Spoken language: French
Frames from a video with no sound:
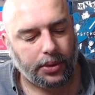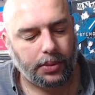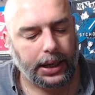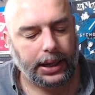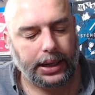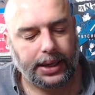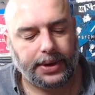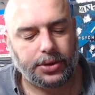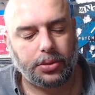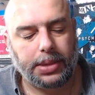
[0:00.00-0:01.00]
pardon.
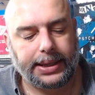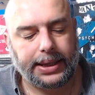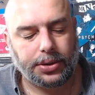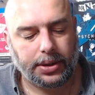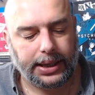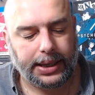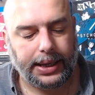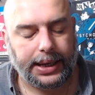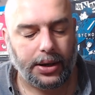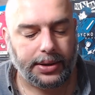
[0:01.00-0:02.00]
La version bêta
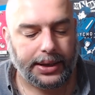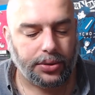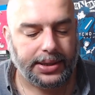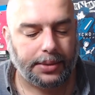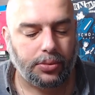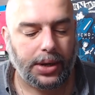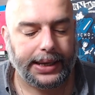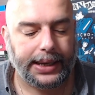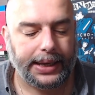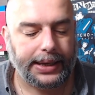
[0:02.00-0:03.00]
sortira. Et là, on a du
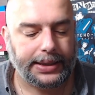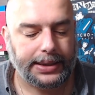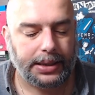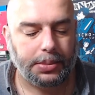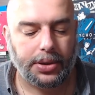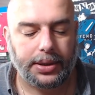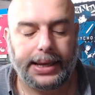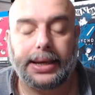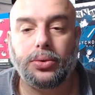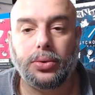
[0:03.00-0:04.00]
Samurai s épisode
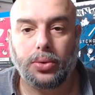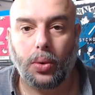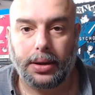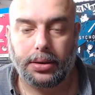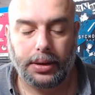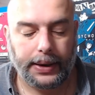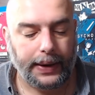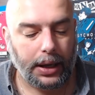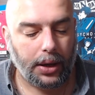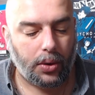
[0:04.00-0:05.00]
1, 2, 3.
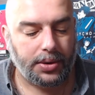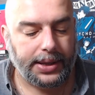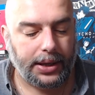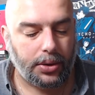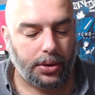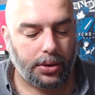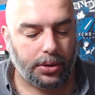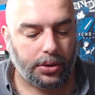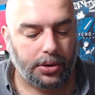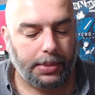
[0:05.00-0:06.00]
On a le
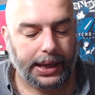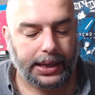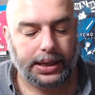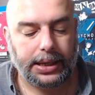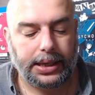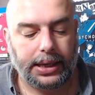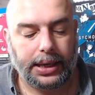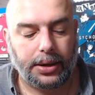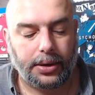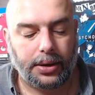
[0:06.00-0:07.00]
Gunbari qui
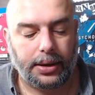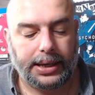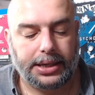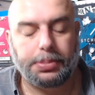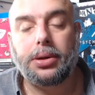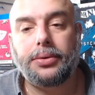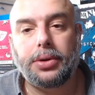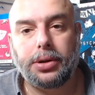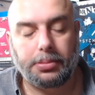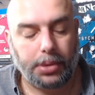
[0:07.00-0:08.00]
est euh, un spin-off
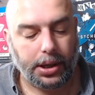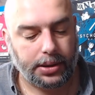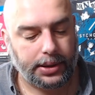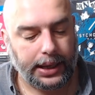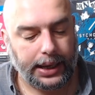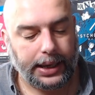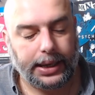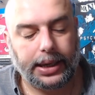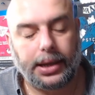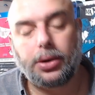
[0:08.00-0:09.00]
de Gunbirth
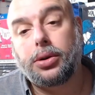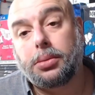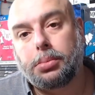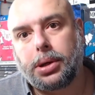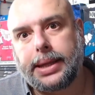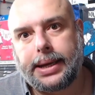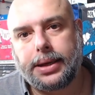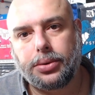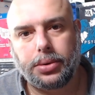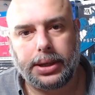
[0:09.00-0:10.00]
et le Gunbert
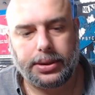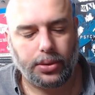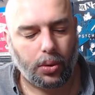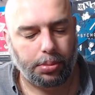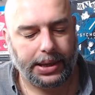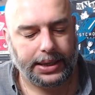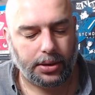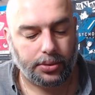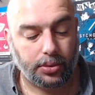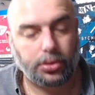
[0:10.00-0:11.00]
1 et 2 qui seront
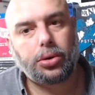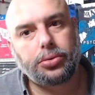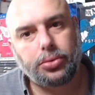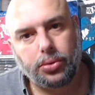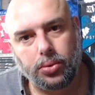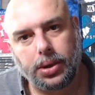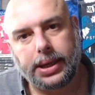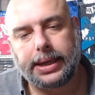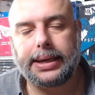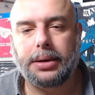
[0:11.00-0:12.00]
présents, donc que du lourd
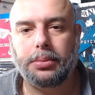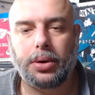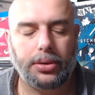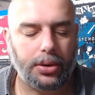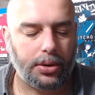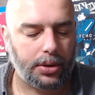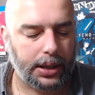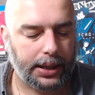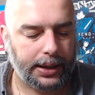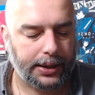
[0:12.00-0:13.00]
également dans
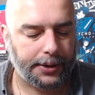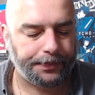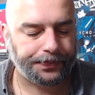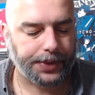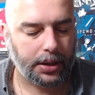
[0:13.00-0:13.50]
la,